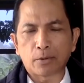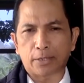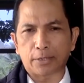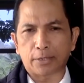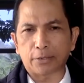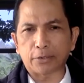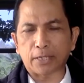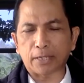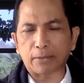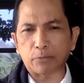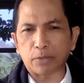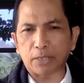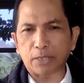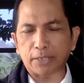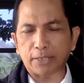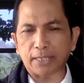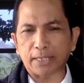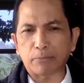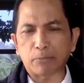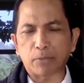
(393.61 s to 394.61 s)
Anda sering
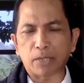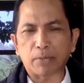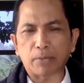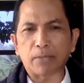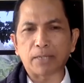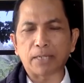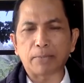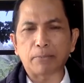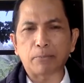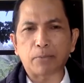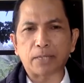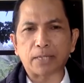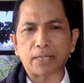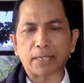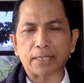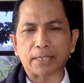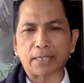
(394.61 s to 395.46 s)
menyaksikan bagaimana para